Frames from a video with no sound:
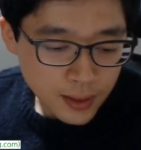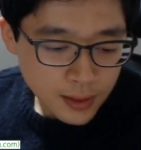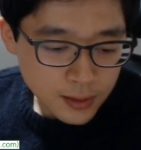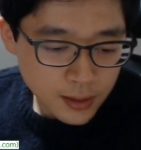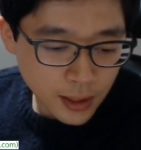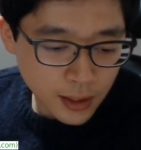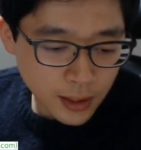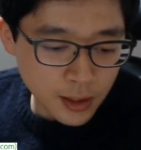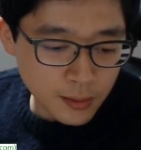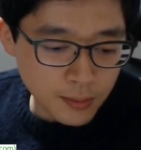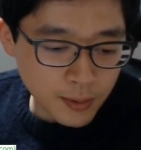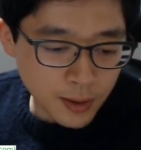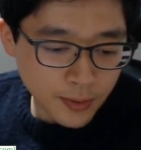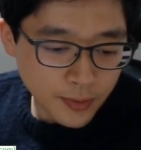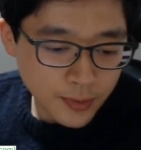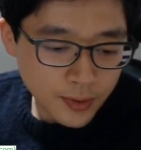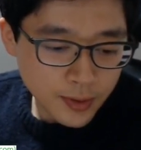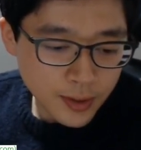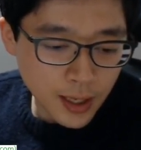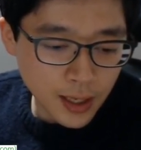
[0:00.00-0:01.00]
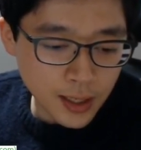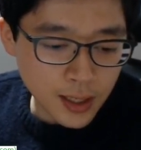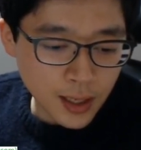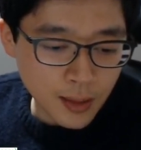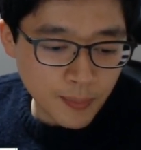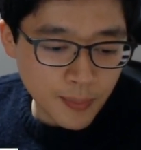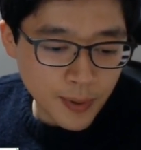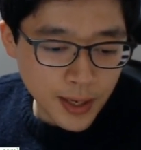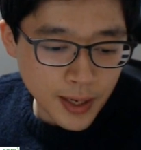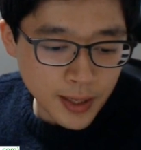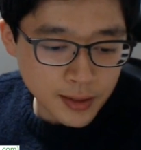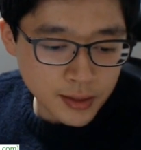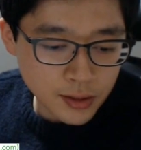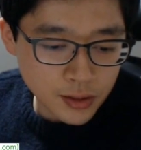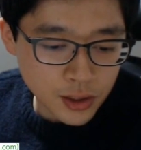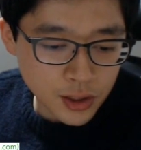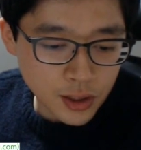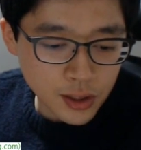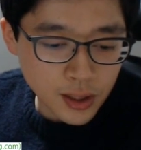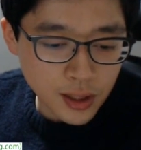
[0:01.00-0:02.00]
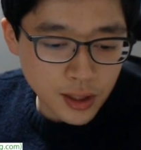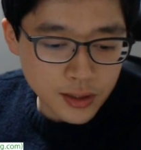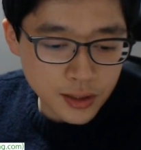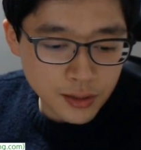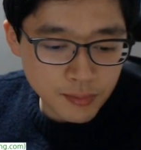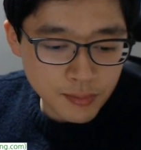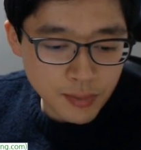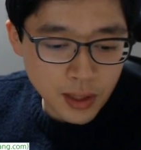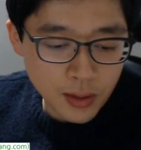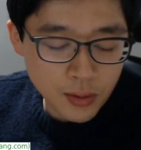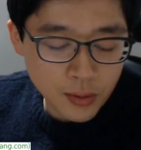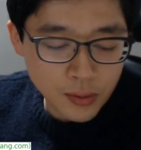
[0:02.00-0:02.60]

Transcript: 자, 1번. 대기압하에서 쉽게 증발